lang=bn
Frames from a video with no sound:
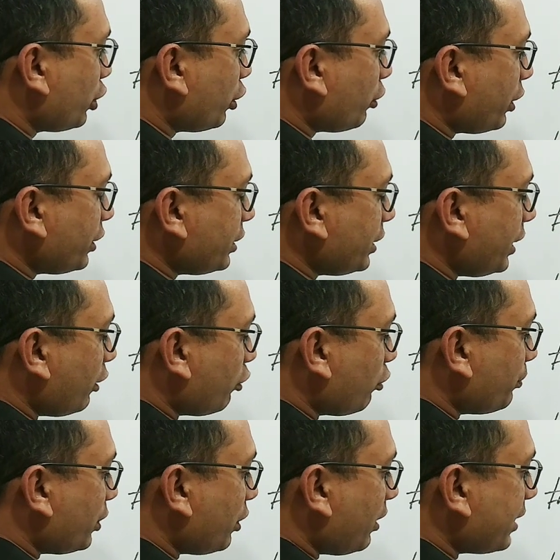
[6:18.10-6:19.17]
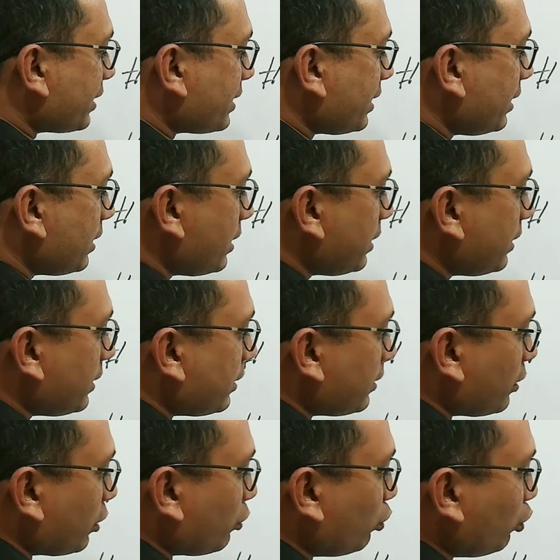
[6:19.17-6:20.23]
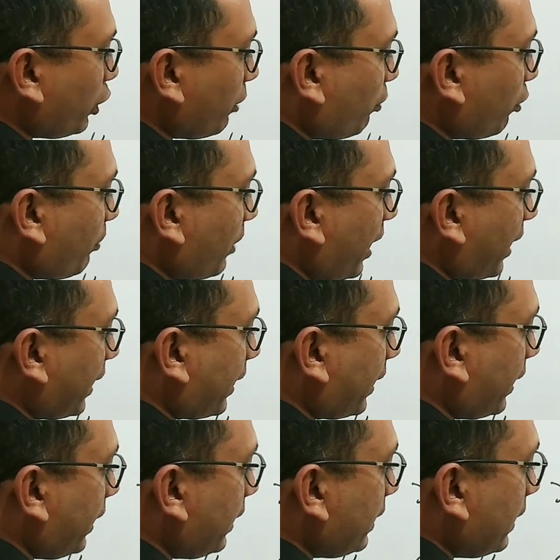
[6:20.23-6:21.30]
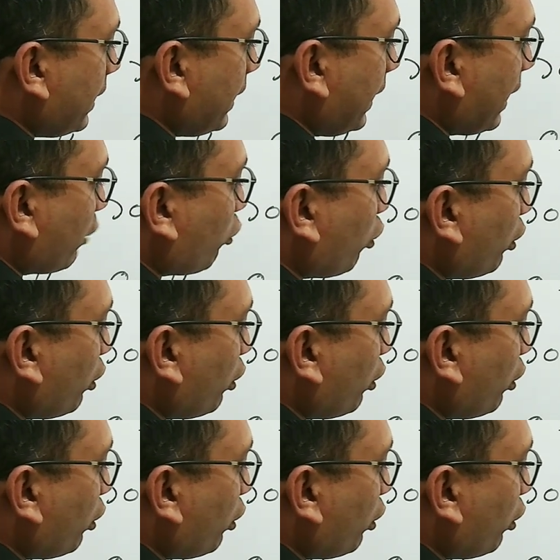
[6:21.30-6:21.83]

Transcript: করেন যে এরকম দেওয়া আছে গুণ এবং বাঘ আকারে এখন